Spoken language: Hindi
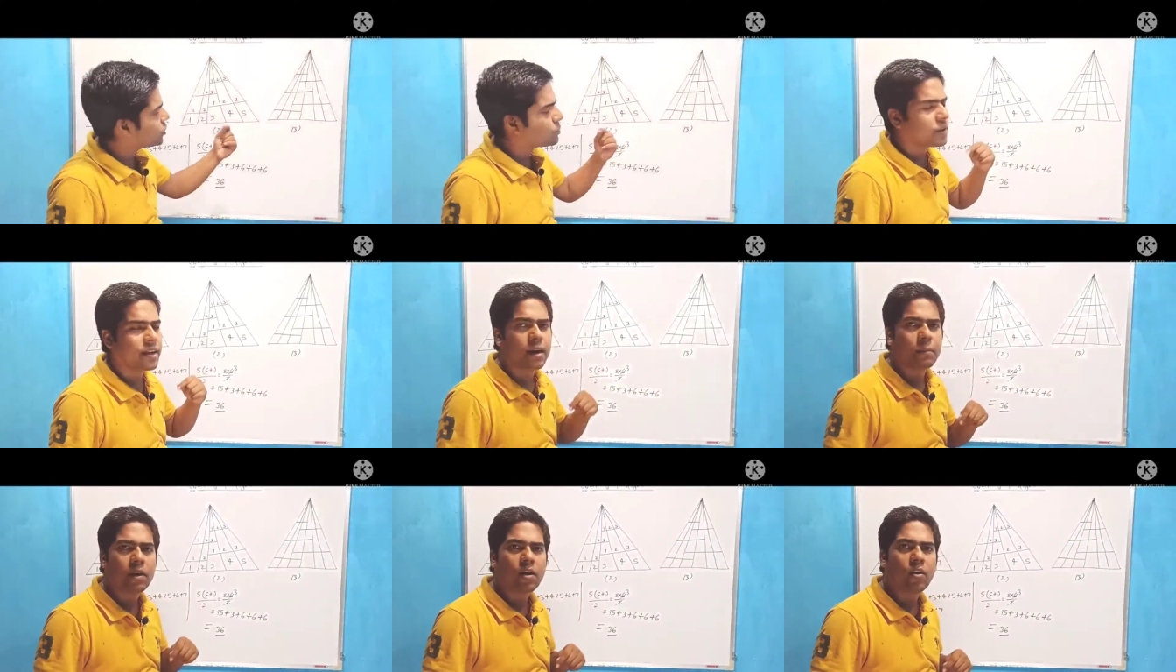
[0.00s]
इस
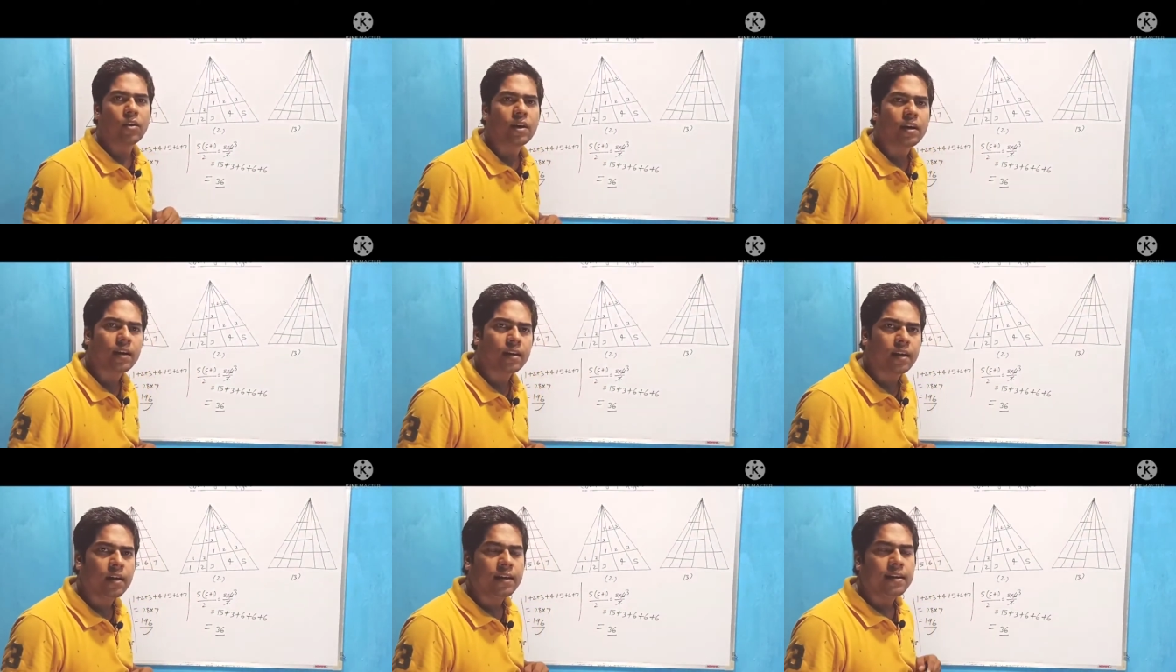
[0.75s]
फिगर में काउंट
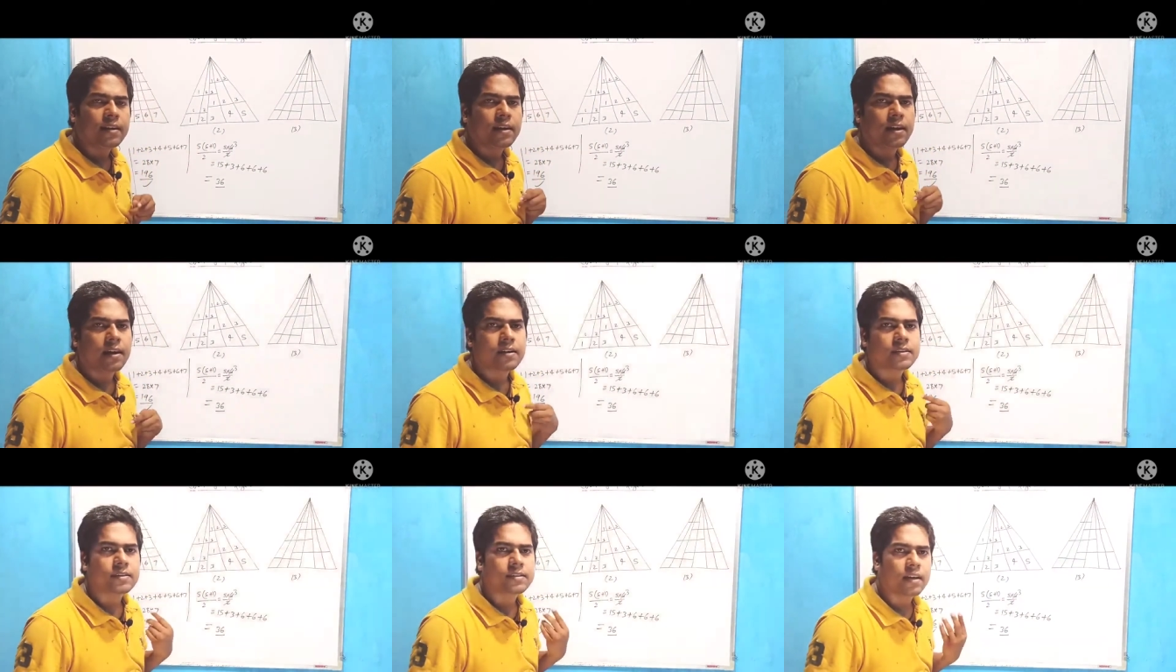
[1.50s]
करेंगे
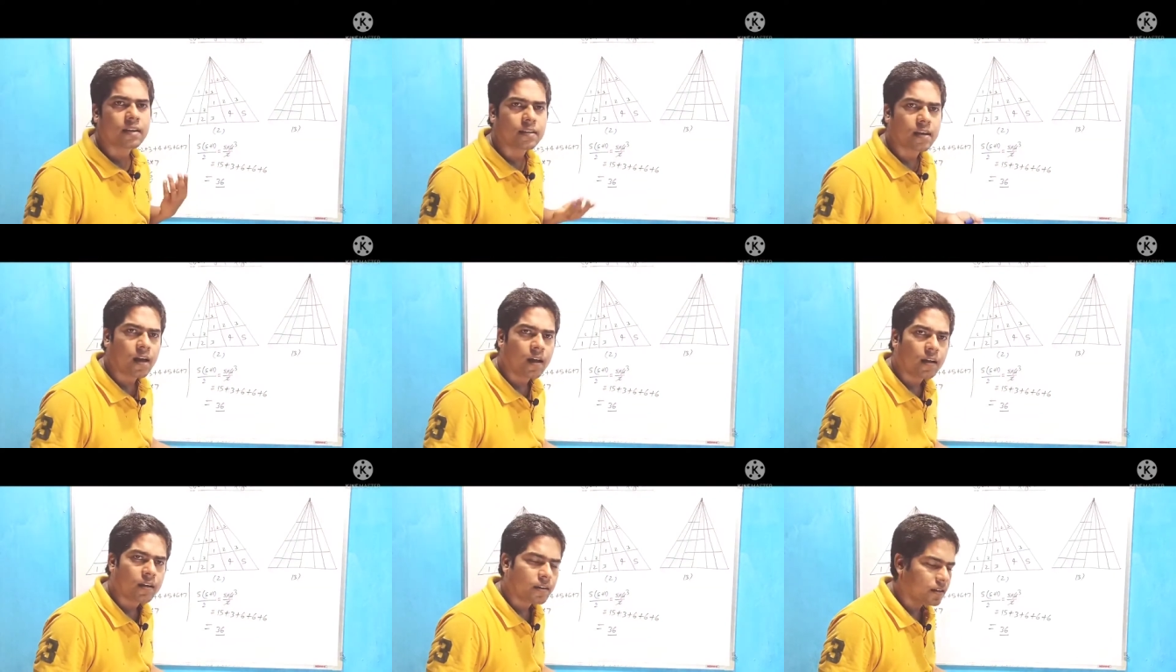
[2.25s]
ट्रेंगल्स की संख्या
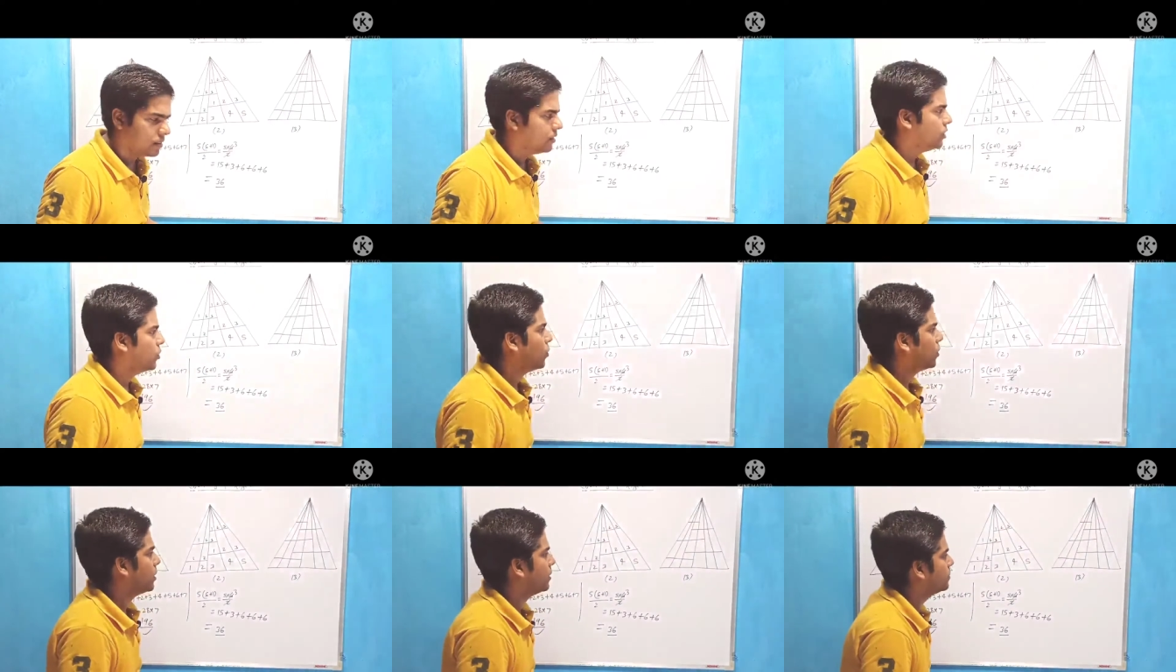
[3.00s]
कितनी
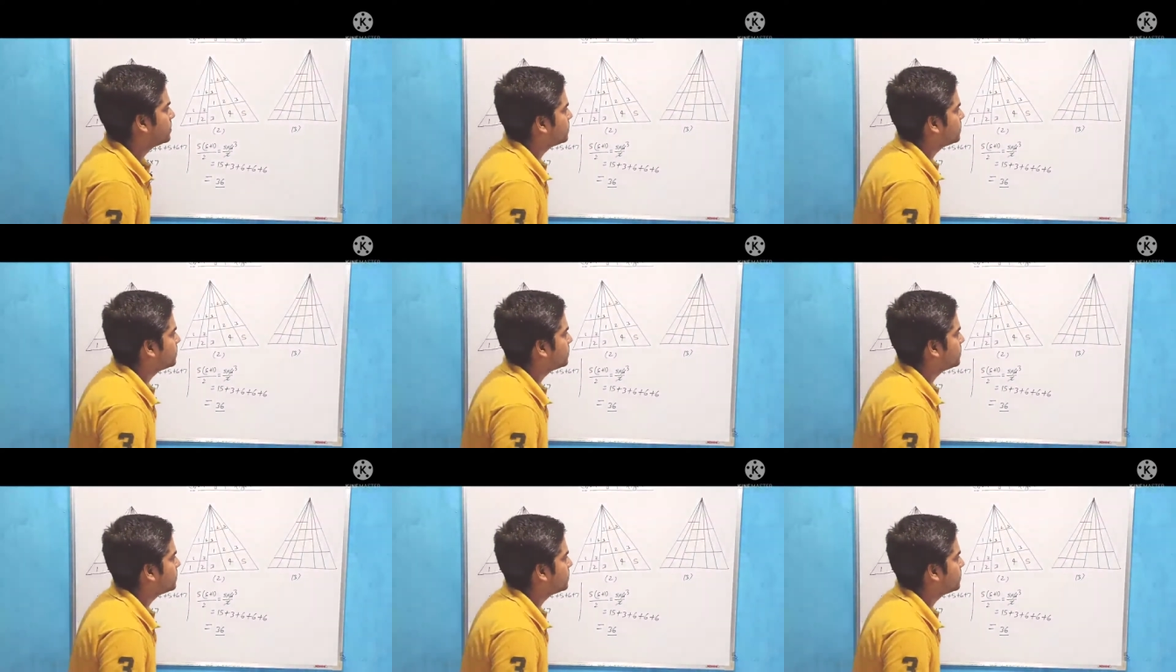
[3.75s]
होगी